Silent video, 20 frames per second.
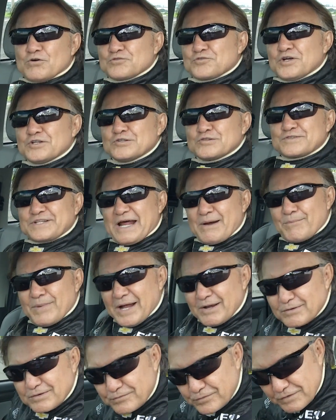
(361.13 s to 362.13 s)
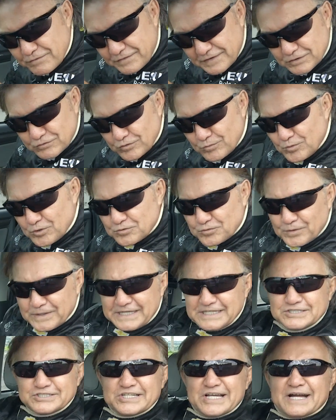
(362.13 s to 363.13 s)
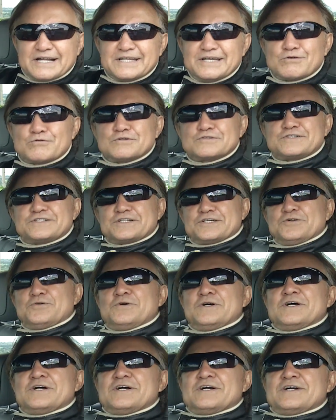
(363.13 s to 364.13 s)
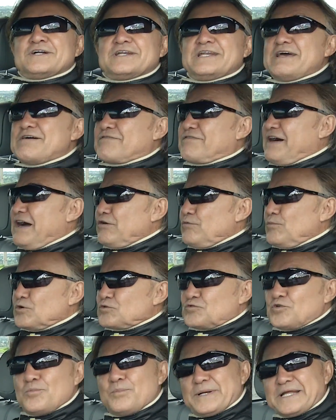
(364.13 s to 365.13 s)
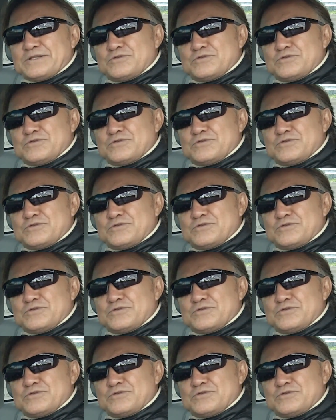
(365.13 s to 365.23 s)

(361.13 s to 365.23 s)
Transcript: Com todo o trabalho que foi feito no motor, a engenharia conseguiu levar o motor para